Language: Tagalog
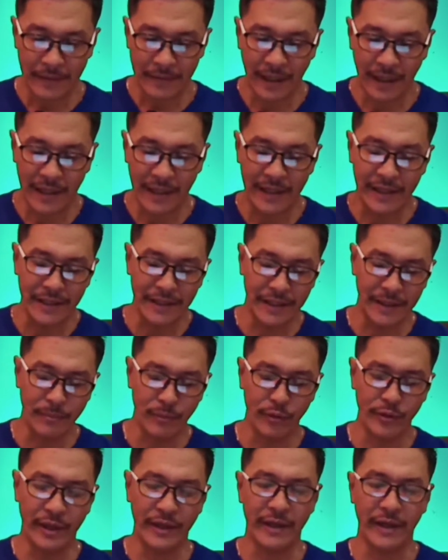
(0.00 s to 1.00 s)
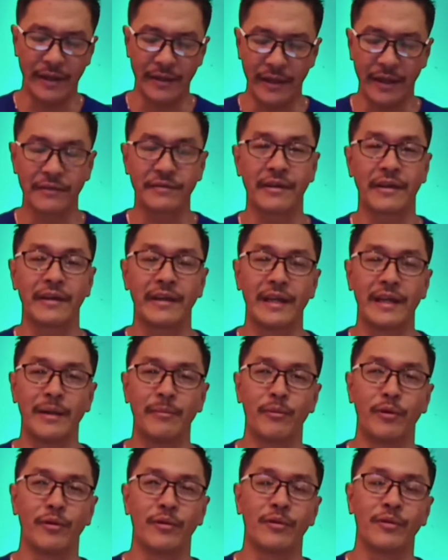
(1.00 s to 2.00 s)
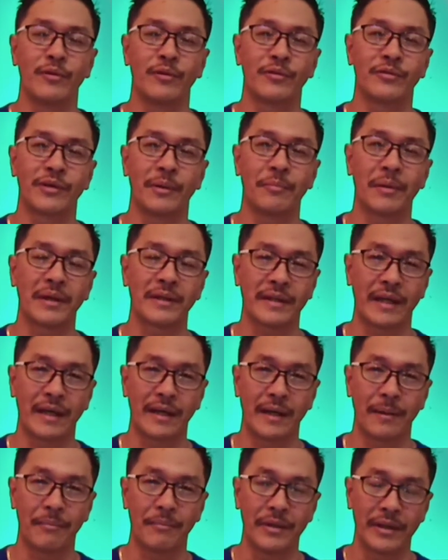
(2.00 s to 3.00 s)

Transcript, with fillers: dahil hindi mo naihanda ang sarili mo sa pagtanggap